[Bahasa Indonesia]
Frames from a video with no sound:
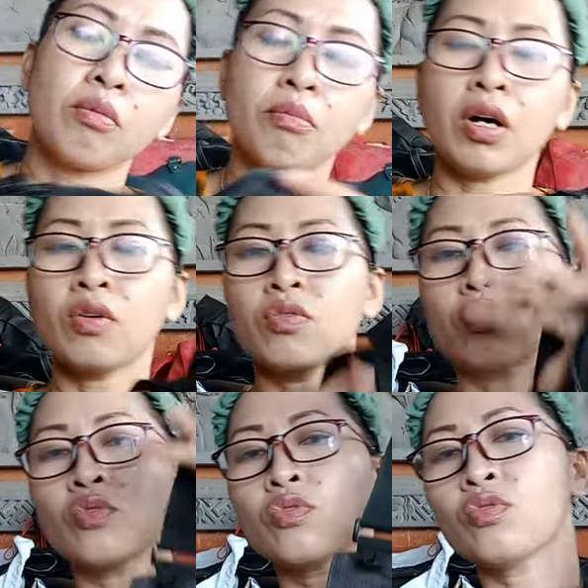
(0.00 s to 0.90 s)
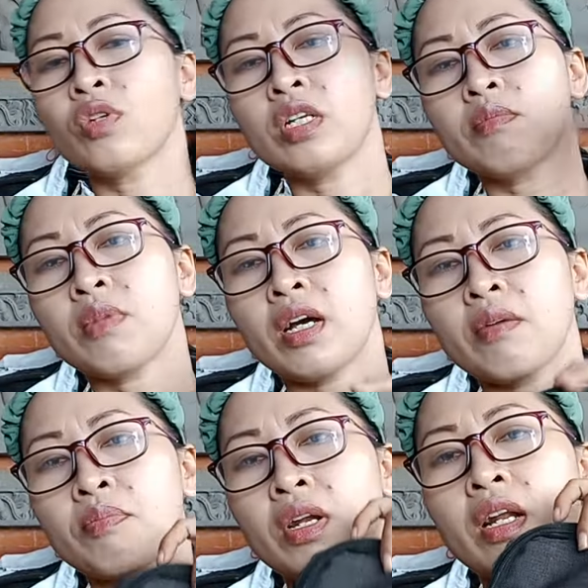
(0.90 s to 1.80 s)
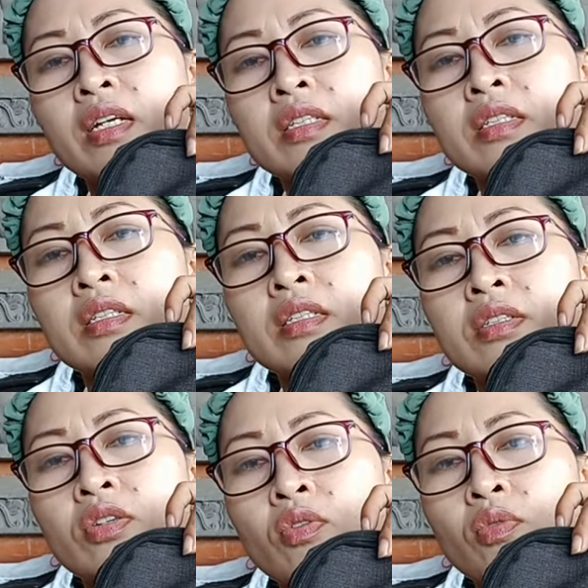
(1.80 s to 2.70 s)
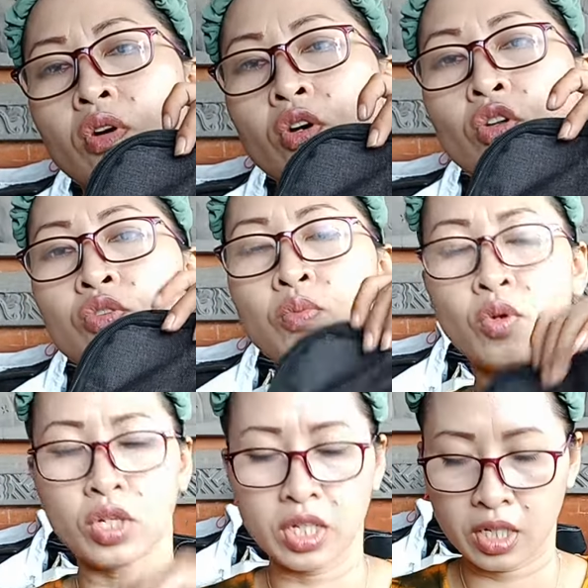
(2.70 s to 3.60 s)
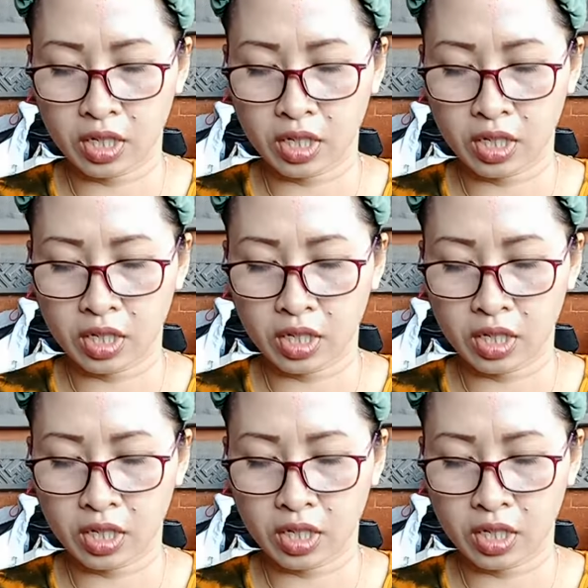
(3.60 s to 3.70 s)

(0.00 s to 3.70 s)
Mau 75 Everlast cowok crossbody